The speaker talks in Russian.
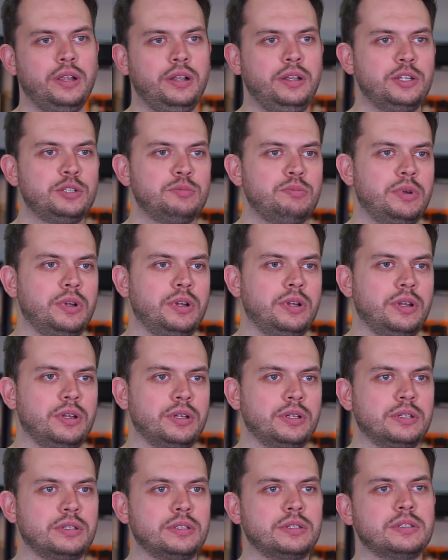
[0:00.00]
лишь
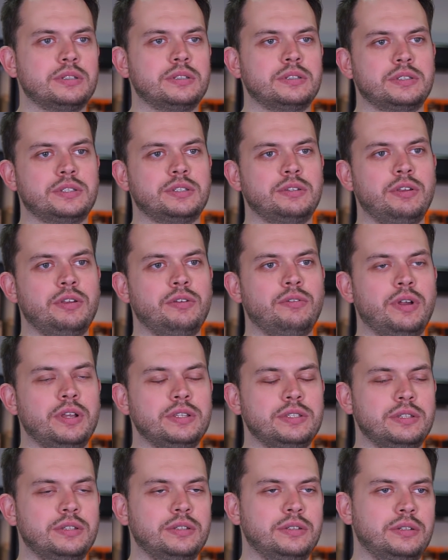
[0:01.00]
бы
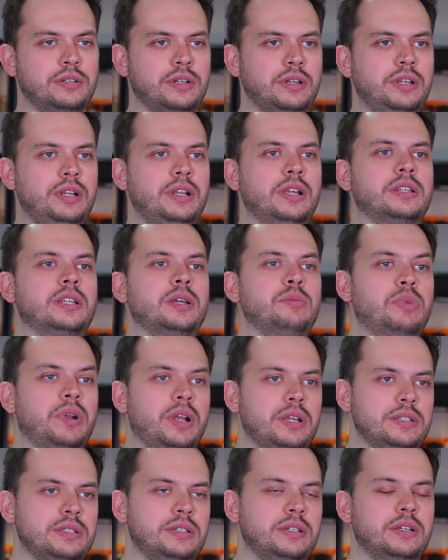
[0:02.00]
завоевать или
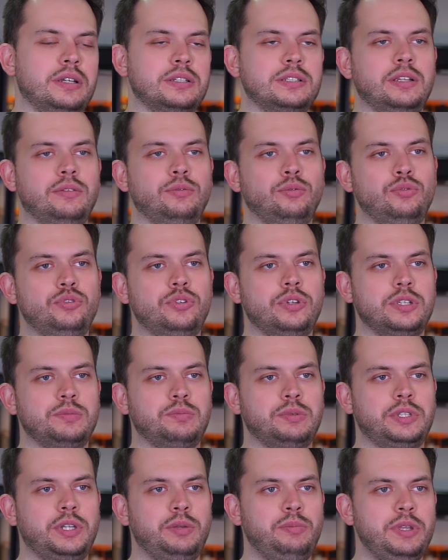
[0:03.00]
отобрать основную
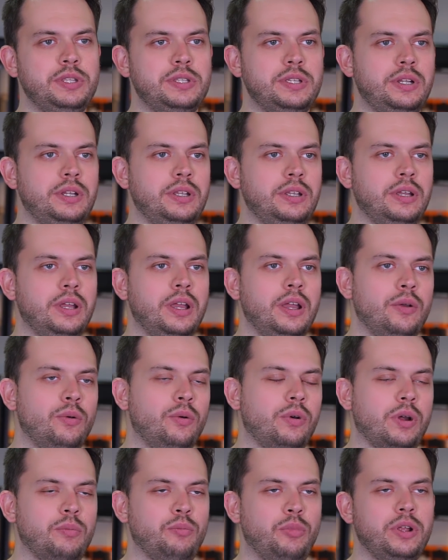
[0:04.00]
часть потребителей
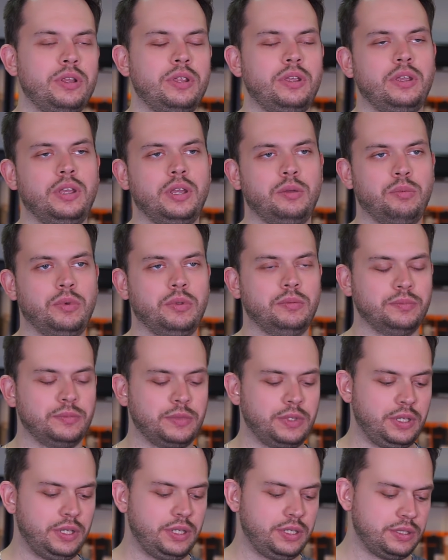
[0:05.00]
у компании Apple.
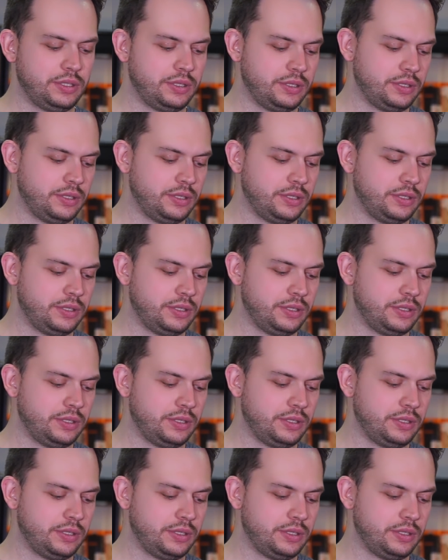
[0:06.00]
И